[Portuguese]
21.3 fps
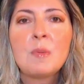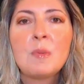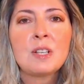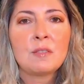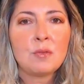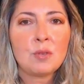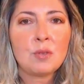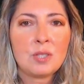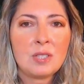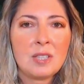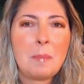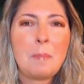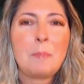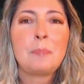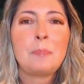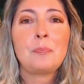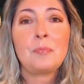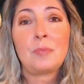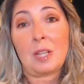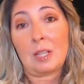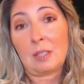mas
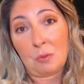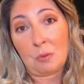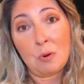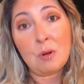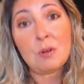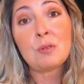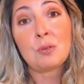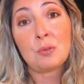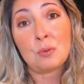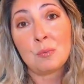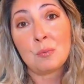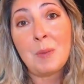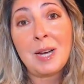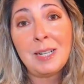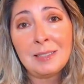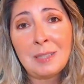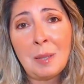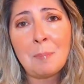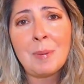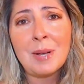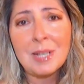você tá tão
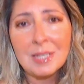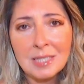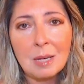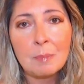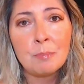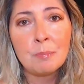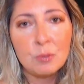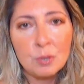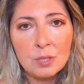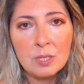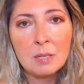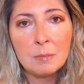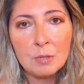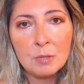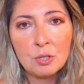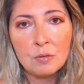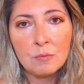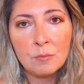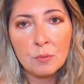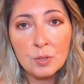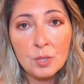acostumada a passar por
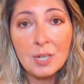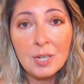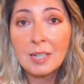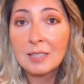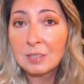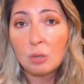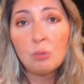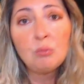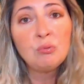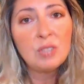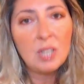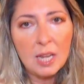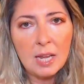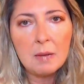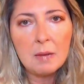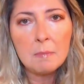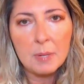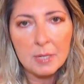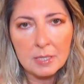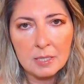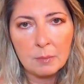cima de você que até o
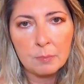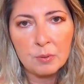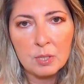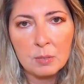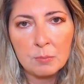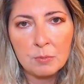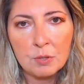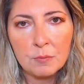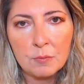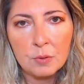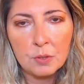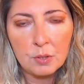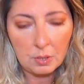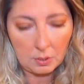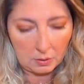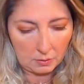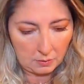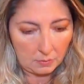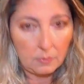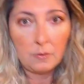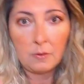trem passa por cima de
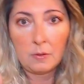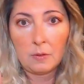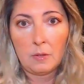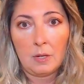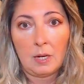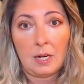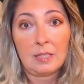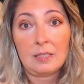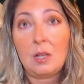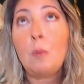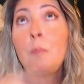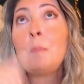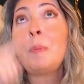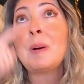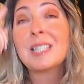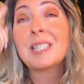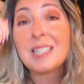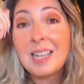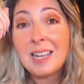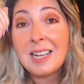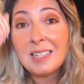você. Até o
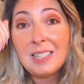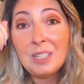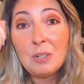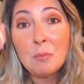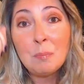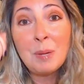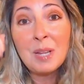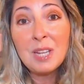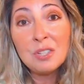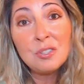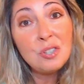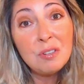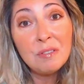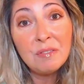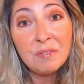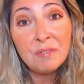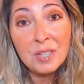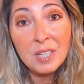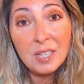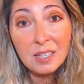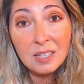passarinho bem te
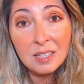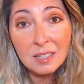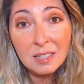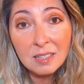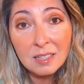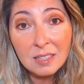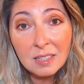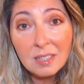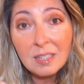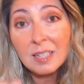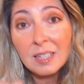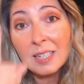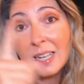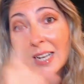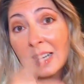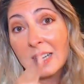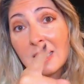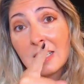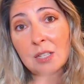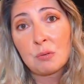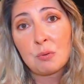vi
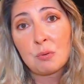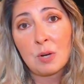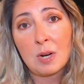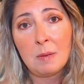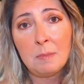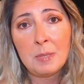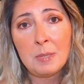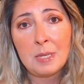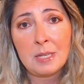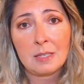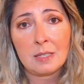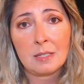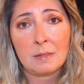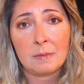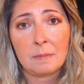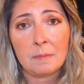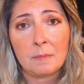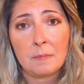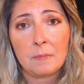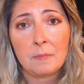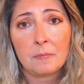caga na sua
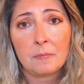cabeça.